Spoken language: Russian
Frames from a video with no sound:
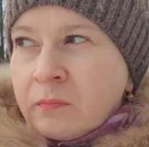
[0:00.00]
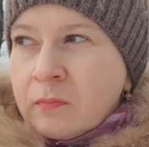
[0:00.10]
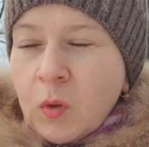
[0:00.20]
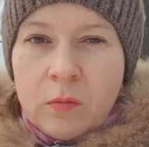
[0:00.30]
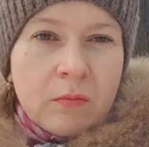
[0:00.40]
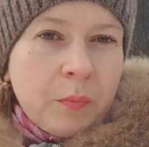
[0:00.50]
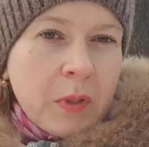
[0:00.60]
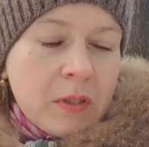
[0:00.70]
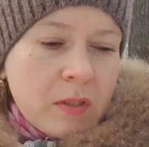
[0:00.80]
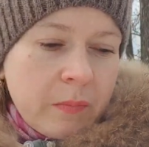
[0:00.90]
Ну, в
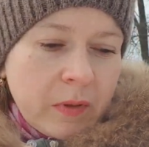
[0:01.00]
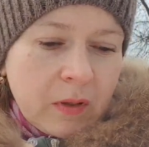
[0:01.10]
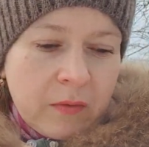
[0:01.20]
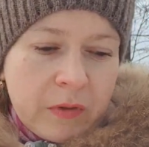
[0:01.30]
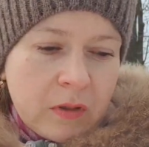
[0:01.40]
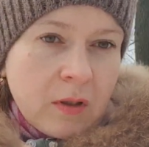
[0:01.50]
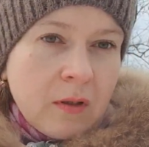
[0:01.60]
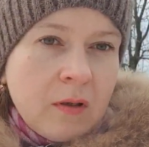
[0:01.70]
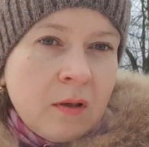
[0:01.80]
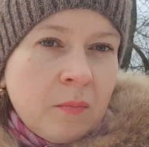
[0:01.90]
принципе,
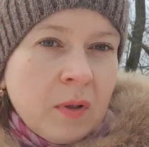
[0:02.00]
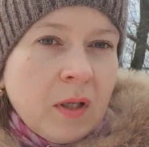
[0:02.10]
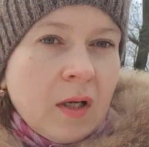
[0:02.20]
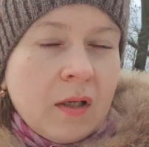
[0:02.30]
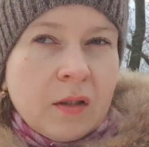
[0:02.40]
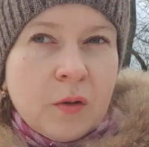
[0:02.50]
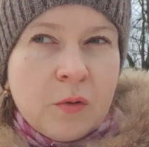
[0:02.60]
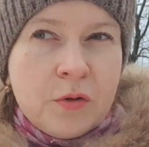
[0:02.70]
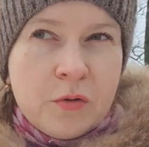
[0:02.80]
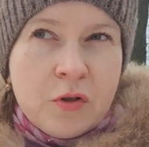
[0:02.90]
наверное, банальный
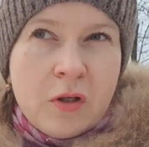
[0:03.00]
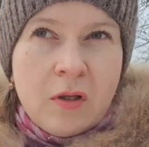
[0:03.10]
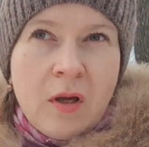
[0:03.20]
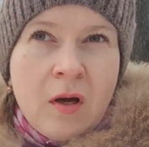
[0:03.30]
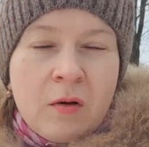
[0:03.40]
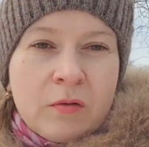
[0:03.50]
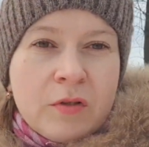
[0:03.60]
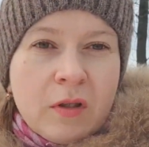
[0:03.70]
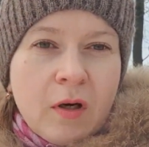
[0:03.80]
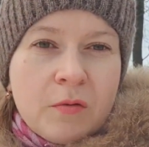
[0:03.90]
такой сюжет вот
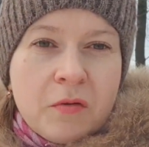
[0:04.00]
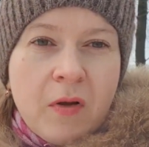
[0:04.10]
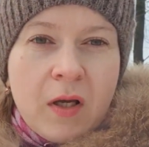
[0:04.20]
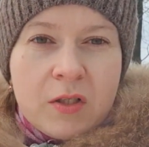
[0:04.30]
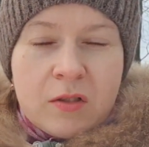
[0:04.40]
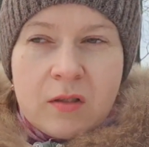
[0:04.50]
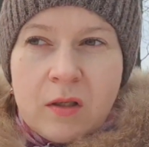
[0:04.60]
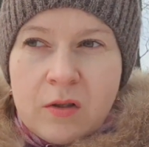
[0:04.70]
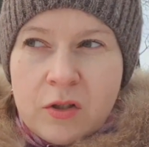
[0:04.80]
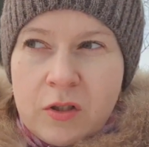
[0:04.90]
всегда удивляешься с
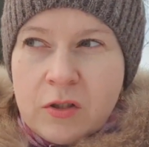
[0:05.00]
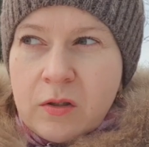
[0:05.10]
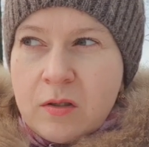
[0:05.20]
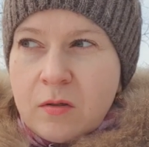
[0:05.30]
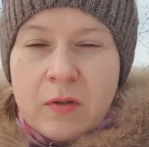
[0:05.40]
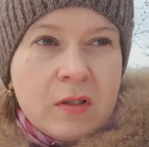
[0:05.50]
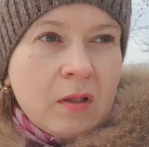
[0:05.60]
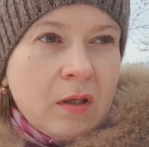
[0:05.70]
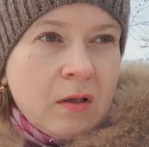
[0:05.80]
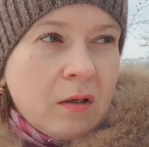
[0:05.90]
таких женщин, если у вас
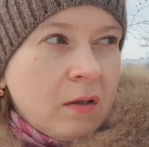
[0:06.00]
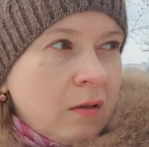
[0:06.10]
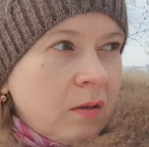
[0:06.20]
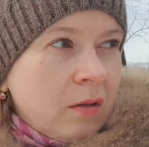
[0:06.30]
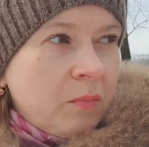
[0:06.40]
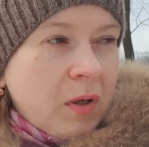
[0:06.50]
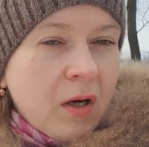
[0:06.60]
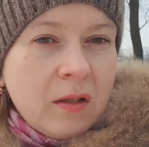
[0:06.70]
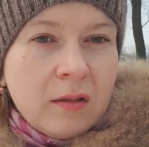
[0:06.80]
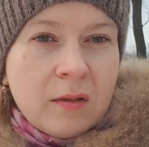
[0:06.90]
такие а,
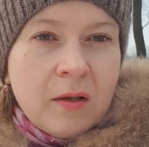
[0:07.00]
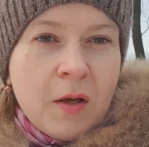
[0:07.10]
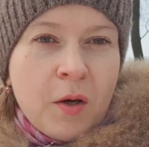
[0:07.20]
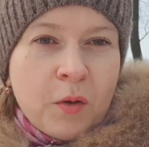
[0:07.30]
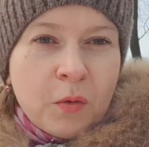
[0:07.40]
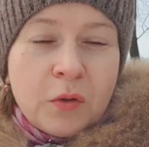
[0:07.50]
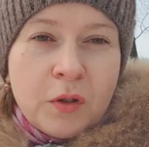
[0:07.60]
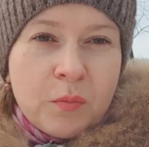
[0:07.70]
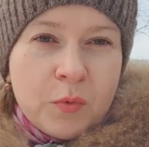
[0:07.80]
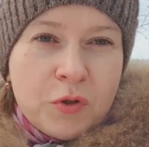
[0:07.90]
богатые,
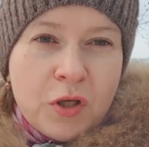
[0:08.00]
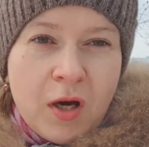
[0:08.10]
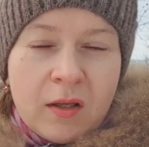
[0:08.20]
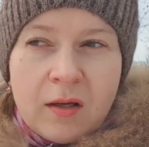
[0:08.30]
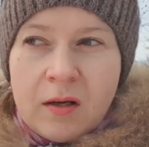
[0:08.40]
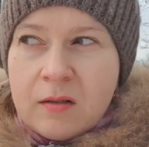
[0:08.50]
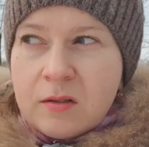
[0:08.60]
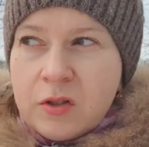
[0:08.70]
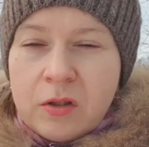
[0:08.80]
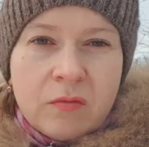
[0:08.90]
крутые мужья, да,
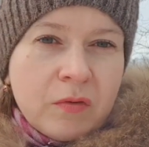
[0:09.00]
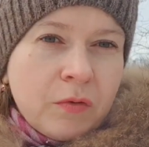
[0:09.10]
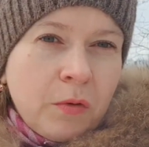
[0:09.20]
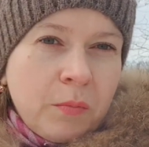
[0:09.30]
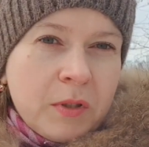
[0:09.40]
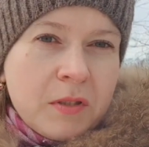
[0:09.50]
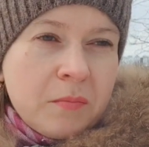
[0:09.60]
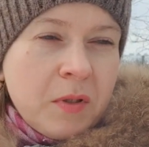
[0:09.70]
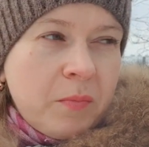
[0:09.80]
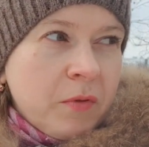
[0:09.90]
зачем вы в дом к
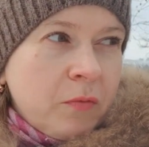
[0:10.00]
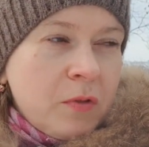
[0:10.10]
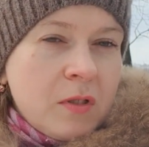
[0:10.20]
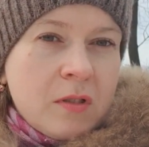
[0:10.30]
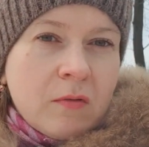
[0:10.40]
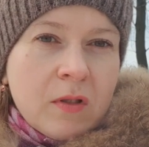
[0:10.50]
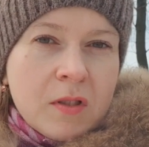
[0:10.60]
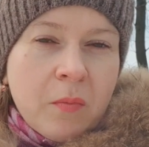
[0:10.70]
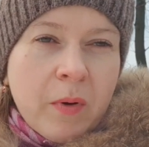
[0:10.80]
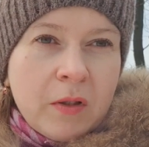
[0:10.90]
себе приводите вот
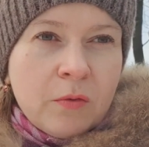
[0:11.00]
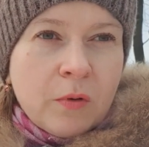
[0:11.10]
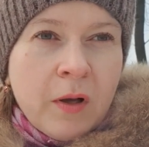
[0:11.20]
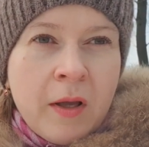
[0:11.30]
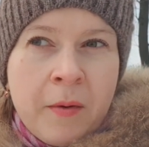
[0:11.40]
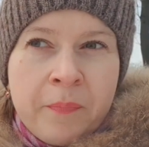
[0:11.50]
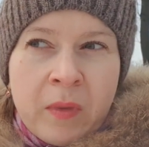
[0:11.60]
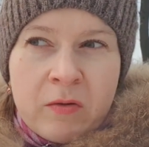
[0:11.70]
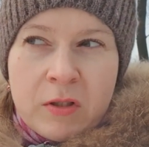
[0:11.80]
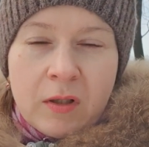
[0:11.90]
этих подруг?
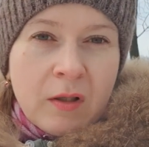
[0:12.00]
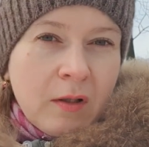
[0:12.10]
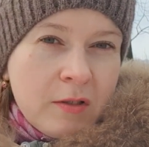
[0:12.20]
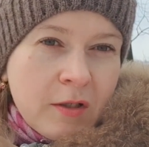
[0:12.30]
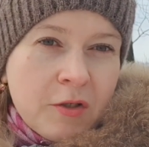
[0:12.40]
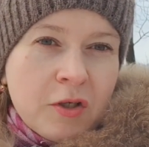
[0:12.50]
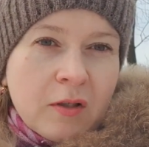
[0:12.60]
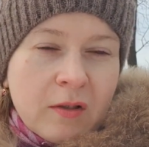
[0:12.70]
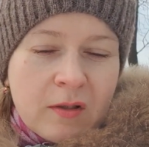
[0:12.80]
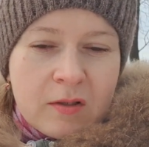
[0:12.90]
Ведь это классика
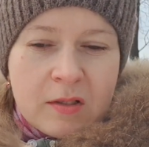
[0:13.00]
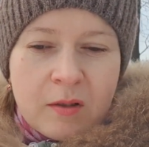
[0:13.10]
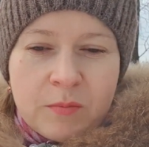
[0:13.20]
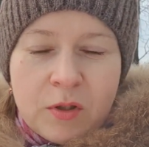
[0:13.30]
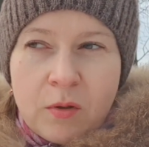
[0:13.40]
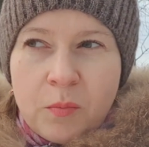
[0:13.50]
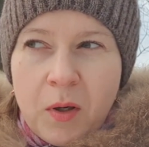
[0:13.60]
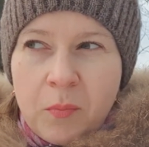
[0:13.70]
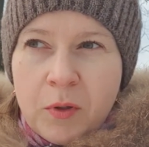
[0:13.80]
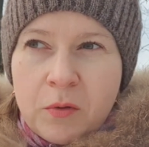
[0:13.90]
жанра, на самом деле.
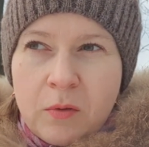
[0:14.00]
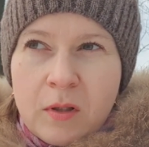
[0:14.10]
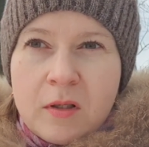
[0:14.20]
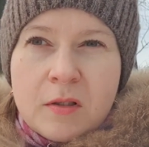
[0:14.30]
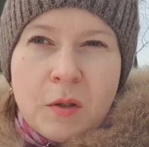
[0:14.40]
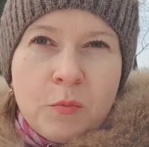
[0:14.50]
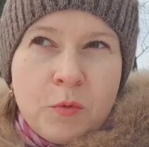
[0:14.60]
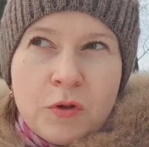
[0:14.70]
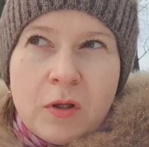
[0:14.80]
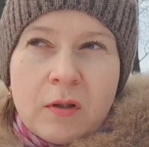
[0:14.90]
Любая подруга
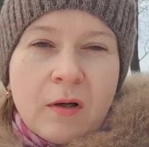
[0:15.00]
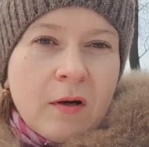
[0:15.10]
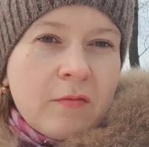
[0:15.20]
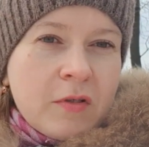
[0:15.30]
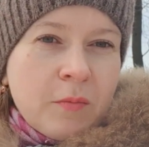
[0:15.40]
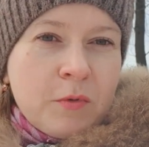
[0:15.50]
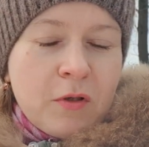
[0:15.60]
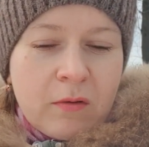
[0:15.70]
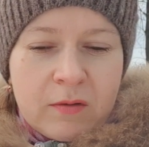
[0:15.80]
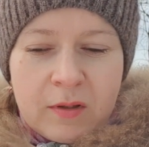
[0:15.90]
незамужняя, такая вся
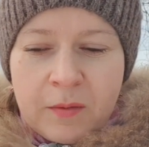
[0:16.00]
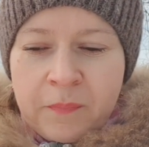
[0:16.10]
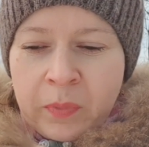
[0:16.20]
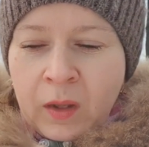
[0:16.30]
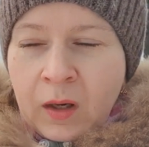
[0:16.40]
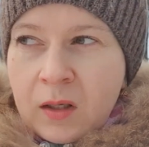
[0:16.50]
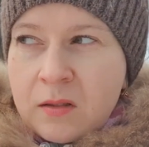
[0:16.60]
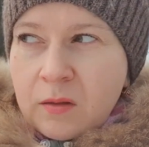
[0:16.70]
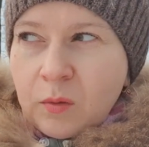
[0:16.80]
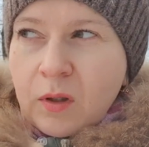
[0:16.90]
обделенная,
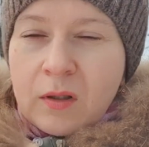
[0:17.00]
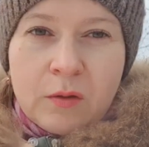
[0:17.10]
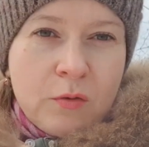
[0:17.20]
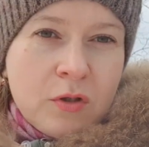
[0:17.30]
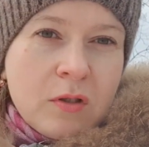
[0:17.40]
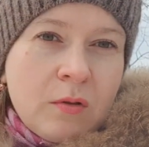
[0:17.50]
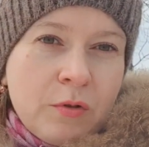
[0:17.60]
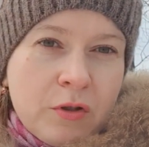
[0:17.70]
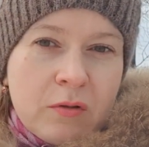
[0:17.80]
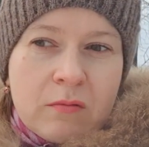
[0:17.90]
одинокая, она тоже
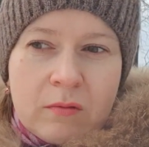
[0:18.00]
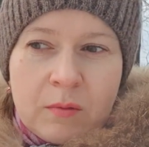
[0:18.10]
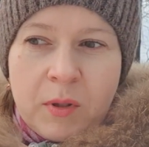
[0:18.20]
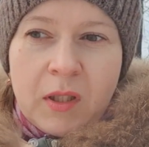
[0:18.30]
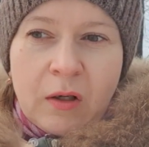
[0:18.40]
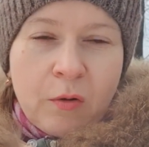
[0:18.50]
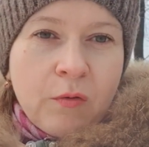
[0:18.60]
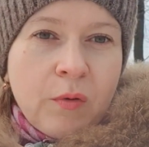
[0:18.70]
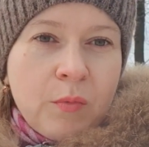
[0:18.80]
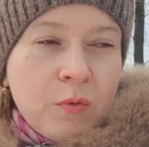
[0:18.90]
захочет иметь
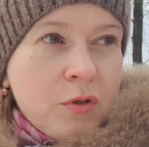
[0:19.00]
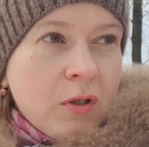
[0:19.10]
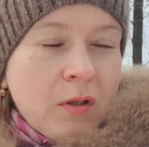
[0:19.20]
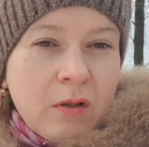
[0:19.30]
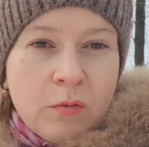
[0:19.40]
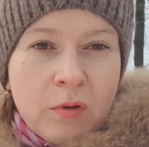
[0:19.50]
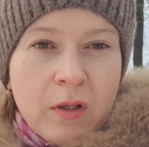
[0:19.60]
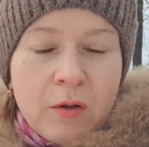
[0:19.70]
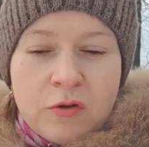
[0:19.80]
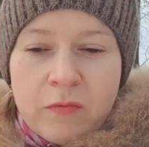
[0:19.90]
такого мужа. И тут
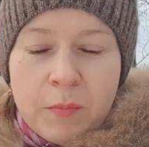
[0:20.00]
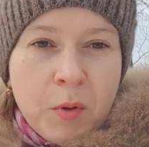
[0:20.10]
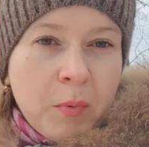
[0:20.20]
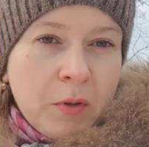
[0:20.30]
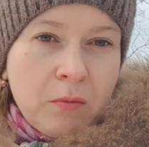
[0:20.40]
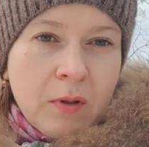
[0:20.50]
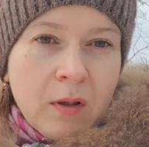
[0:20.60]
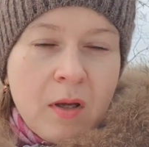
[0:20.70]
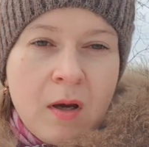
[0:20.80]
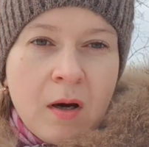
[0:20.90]
она уже вам не
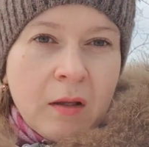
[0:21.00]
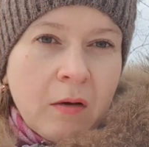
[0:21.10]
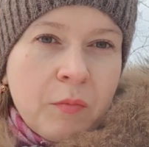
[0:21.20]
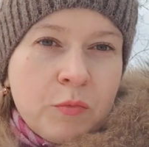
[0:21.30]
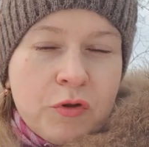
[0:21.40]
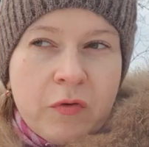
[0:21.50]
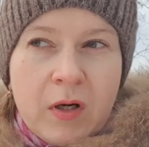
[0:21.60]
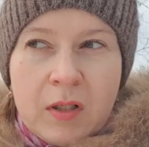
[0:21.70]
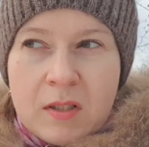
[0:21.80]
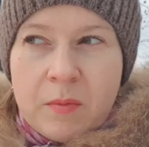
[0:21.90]
подруга, она вам уже
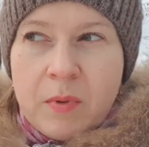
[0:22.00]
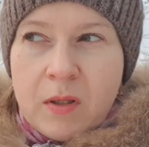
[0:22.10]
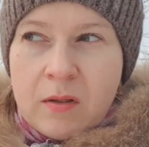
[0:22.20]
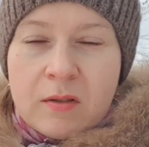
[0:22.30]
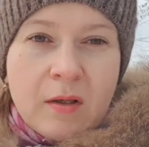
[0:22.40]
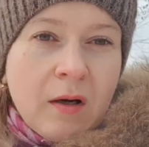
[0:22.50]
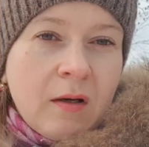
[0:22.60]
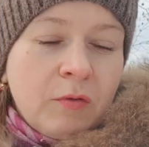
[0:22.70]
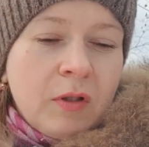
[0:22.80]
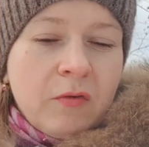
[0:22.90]
враг и соперница,
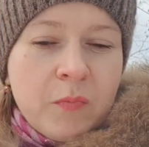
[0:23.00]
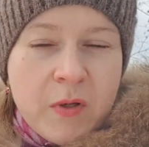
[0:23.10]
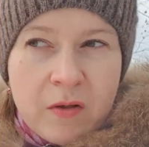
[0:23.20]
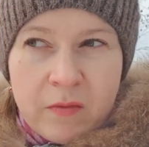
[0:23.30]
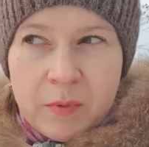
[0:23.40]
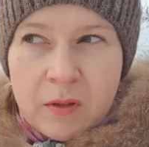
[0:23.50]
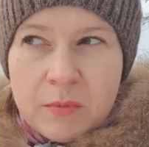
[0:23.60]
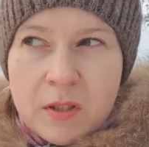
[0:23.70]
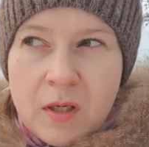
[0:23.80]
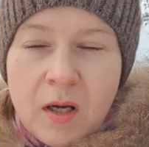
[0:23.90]
как вот и в первом
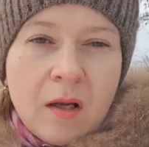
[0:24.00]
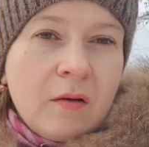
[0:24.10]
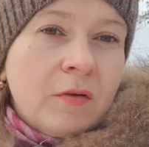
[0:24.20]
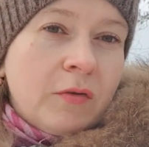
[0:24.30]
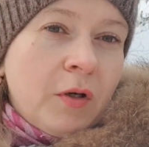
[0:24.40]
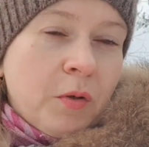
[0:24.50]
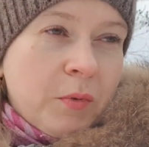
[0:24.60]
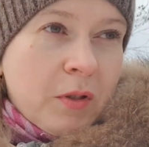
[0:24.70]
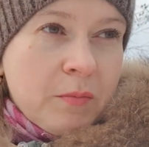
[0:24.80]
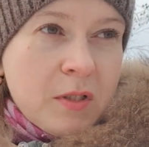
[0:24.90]
этом сериале, и во втором
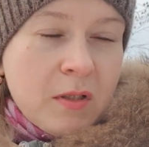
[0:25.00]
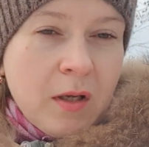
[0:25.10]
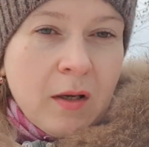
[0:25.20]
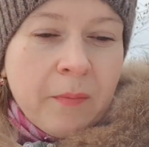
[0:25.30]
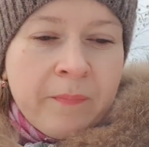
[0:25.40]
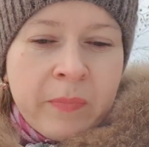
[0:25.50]
этом сериале.